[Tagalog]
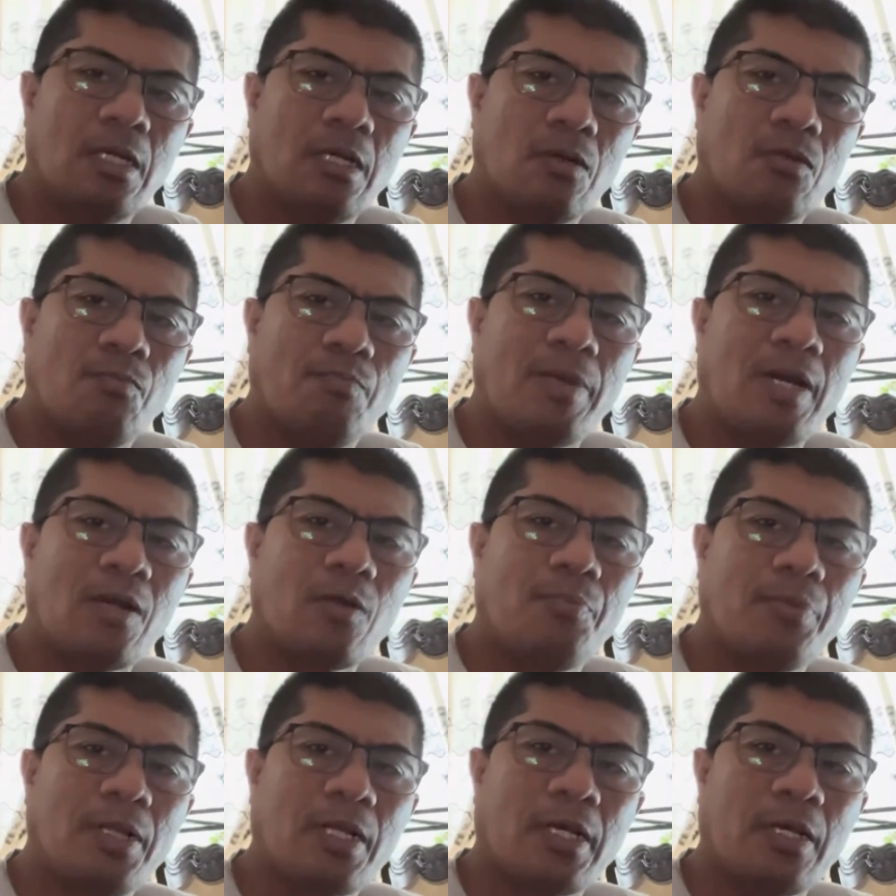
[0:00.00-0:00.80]
kung
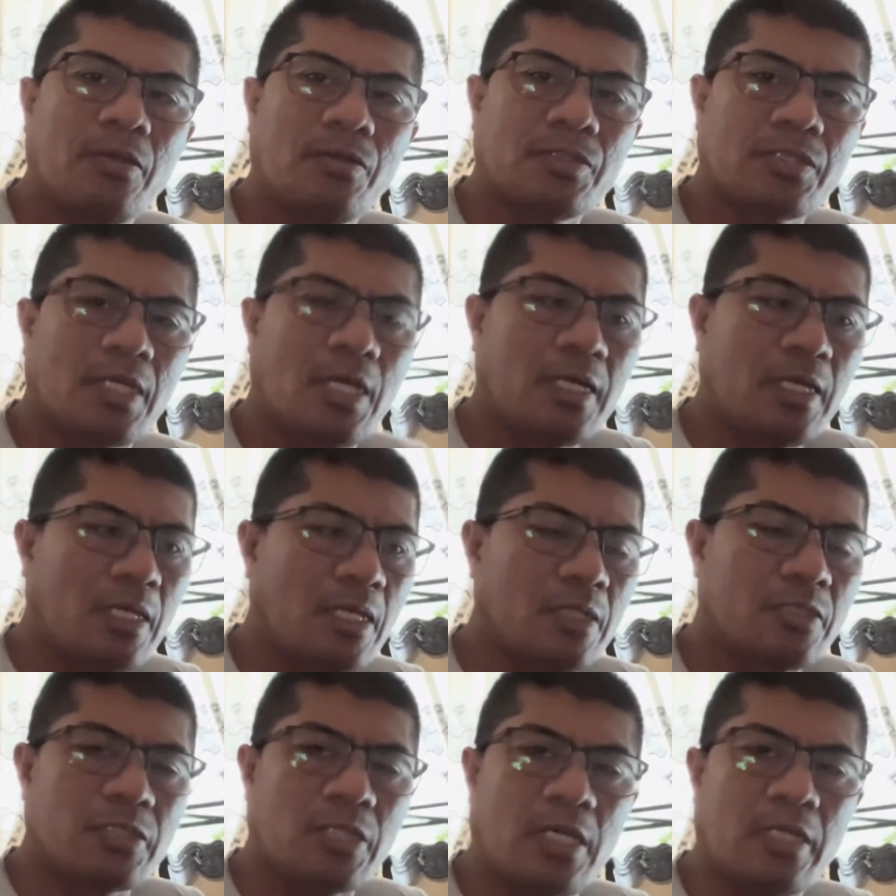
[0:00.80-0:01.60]
bago pa lang kayo sa
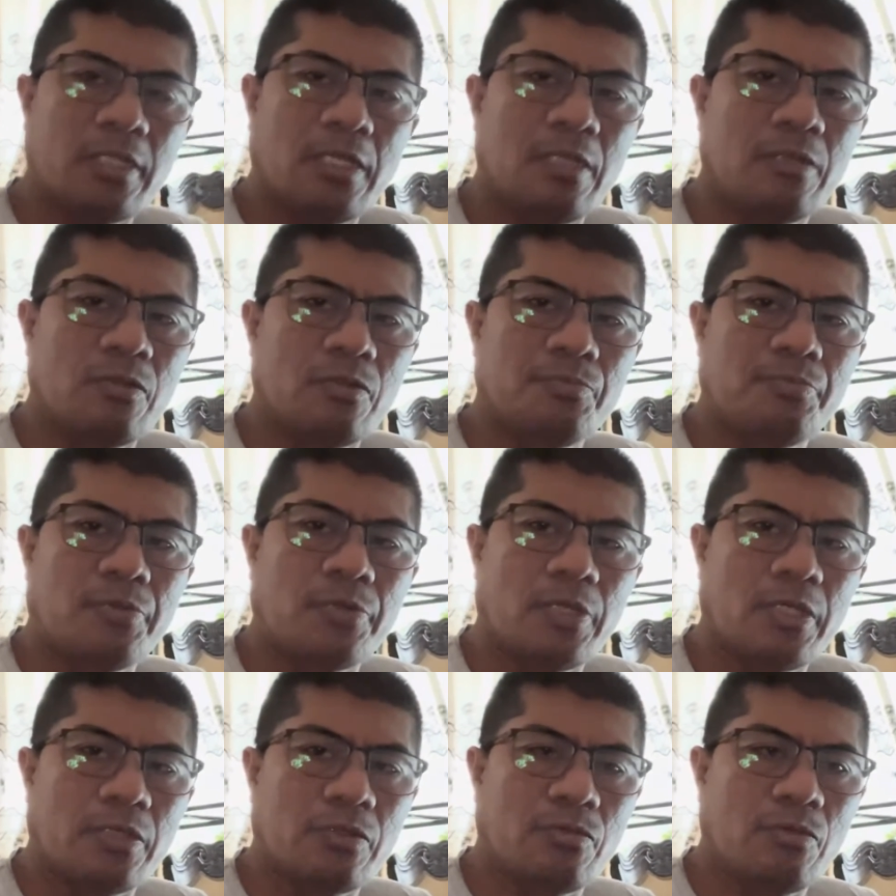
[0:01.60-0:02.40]
aking channel, don't
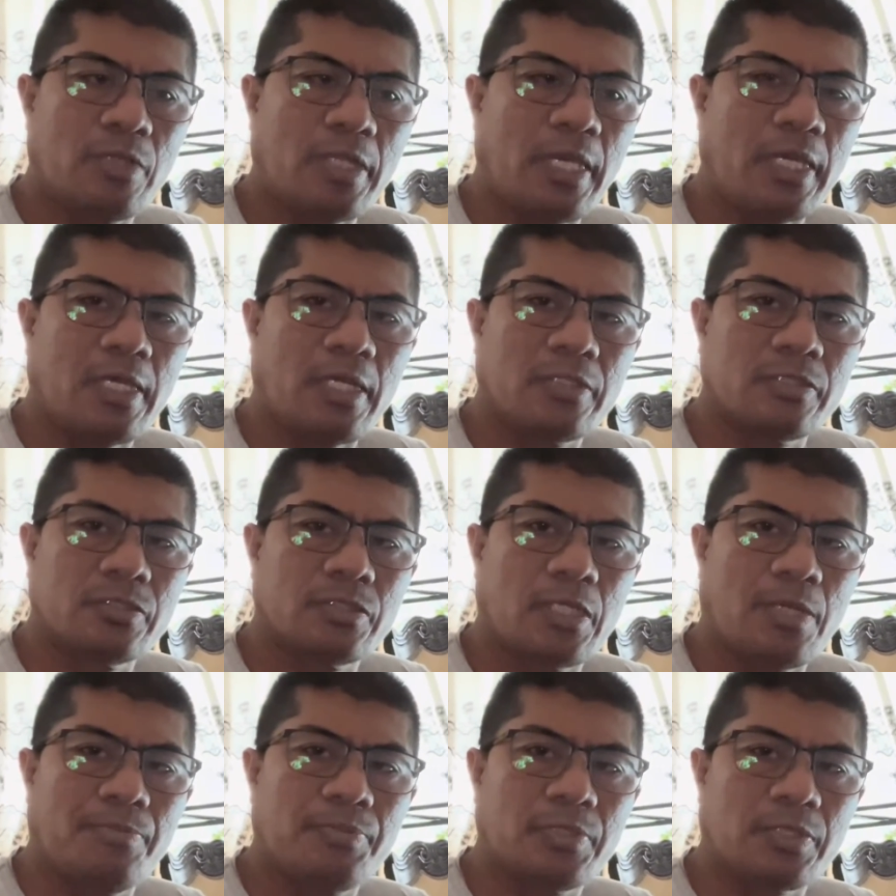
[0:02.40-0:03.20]
forget to like and
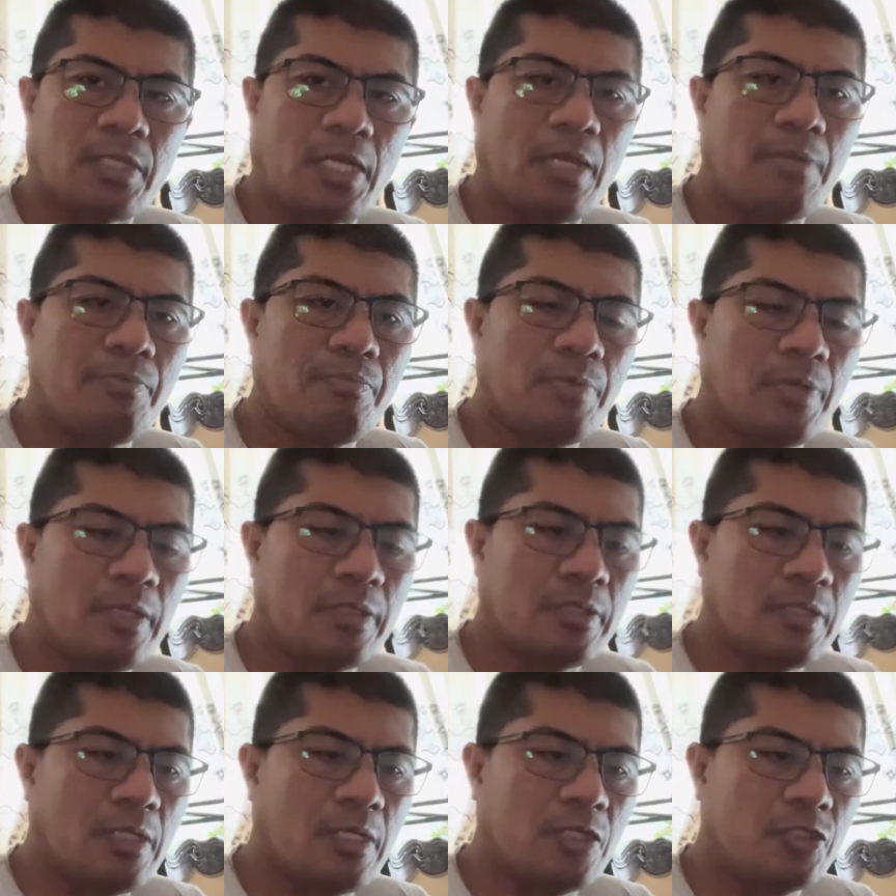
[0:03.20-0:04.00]
subscribe
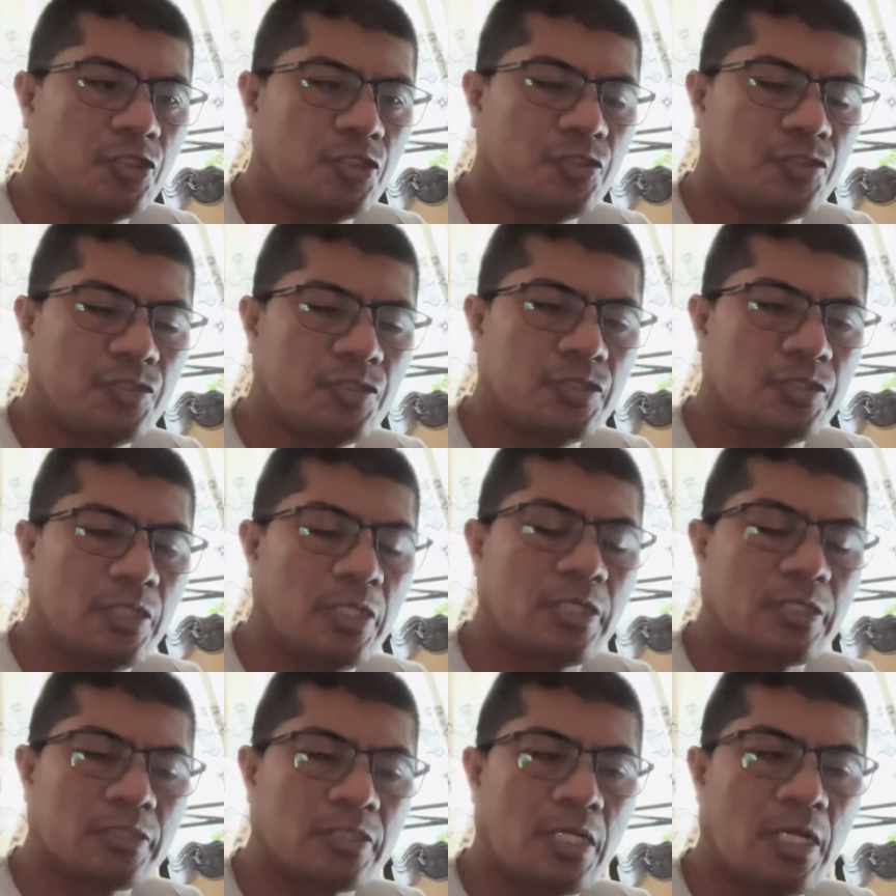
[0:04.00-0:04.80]
and uh,
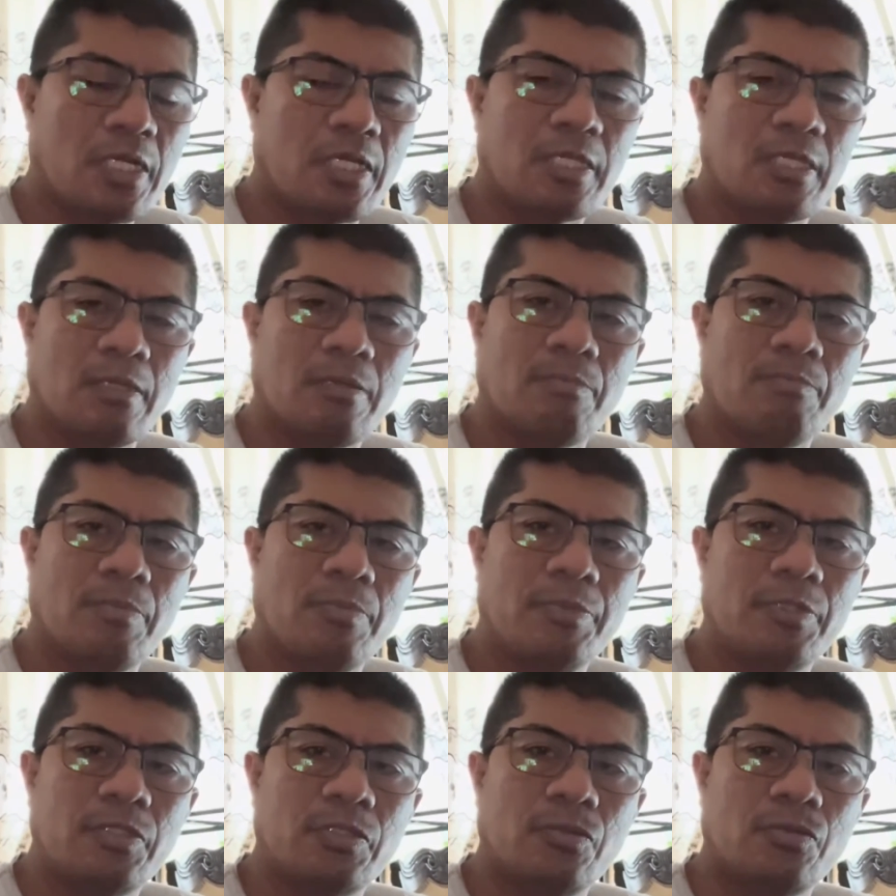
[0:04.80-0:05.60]
share sa
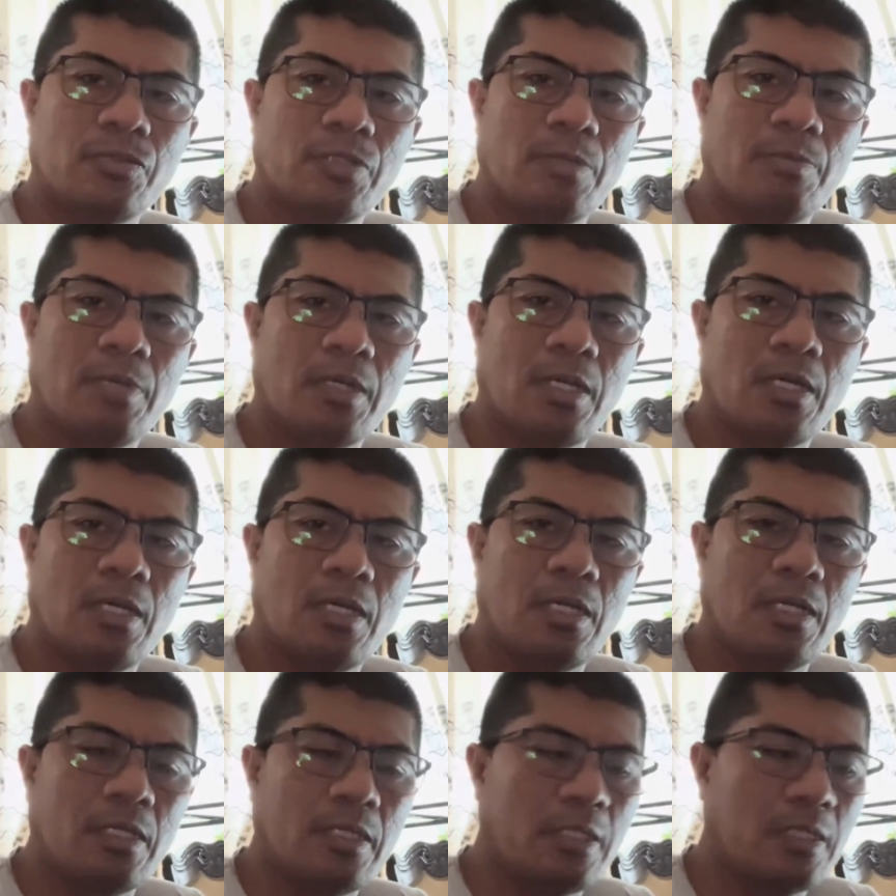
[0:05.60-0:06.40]
aking video na
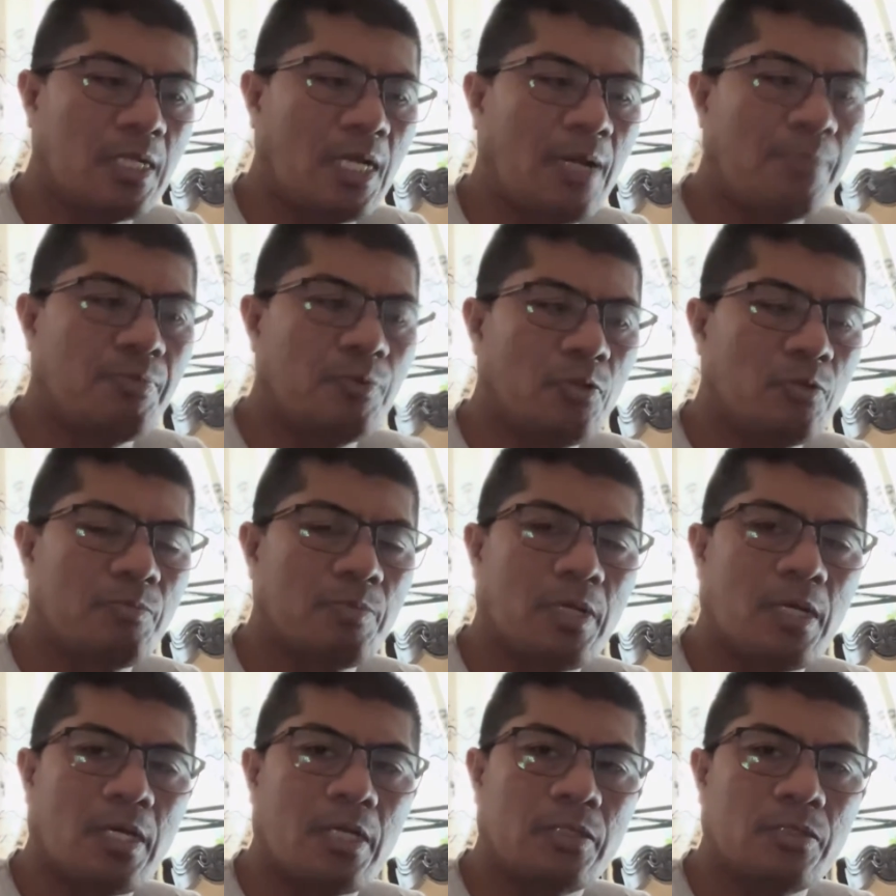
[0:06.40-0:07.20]
mga ina-upload
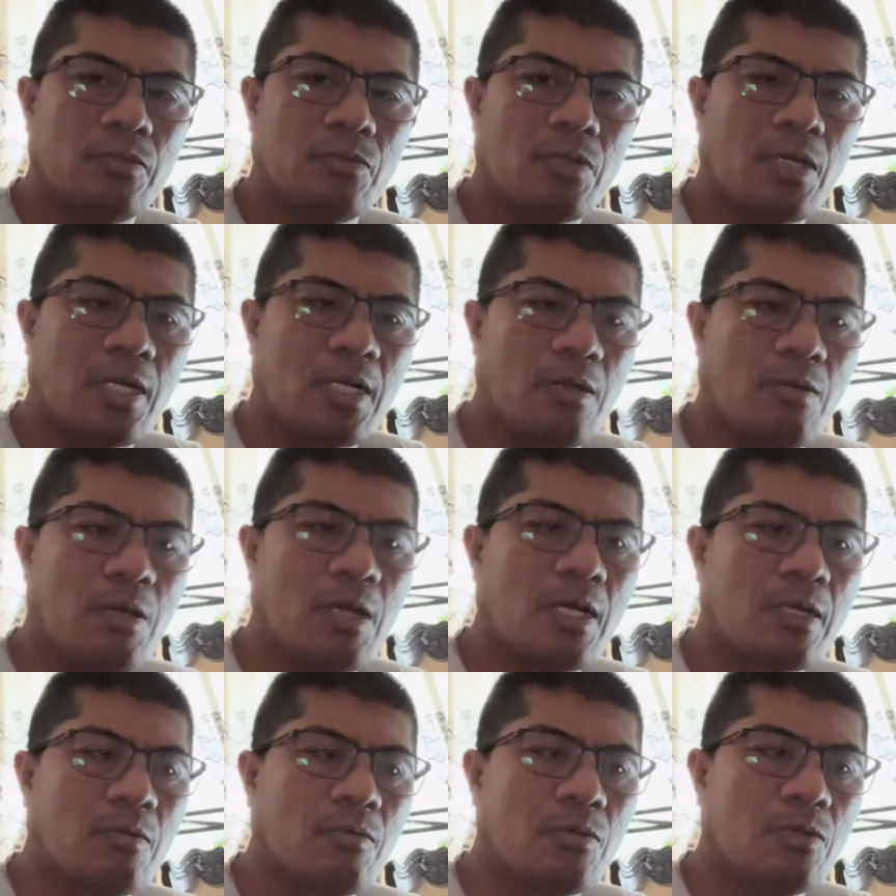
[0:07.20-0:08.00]
mga kayolog
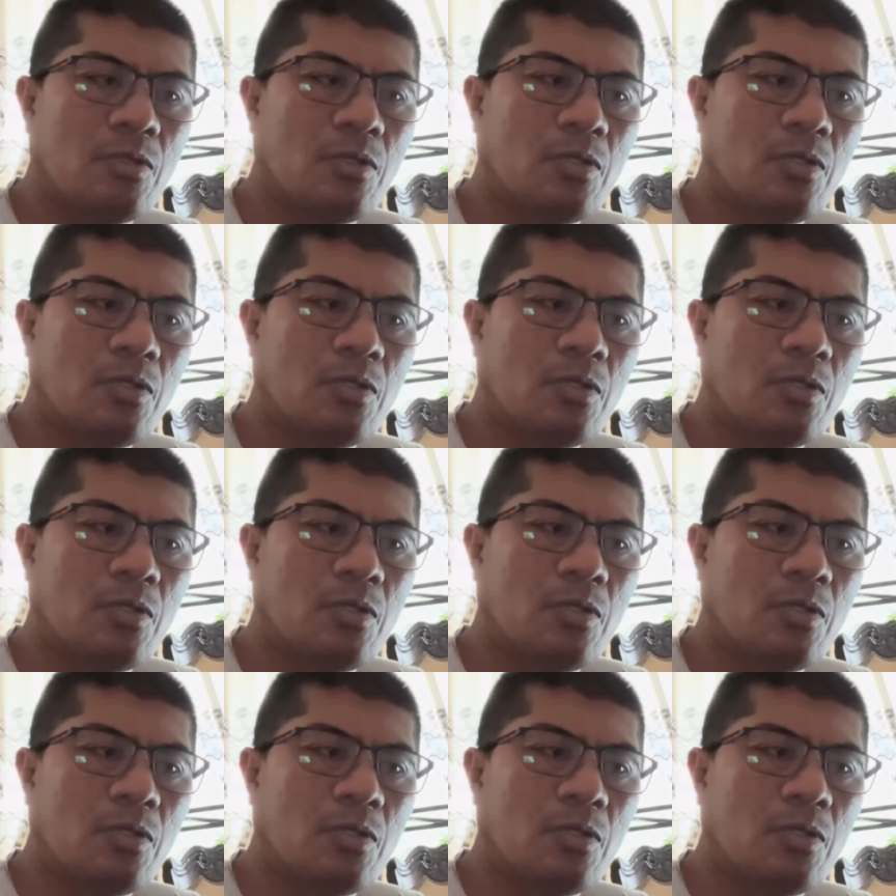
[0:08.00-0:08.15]
araw-araw.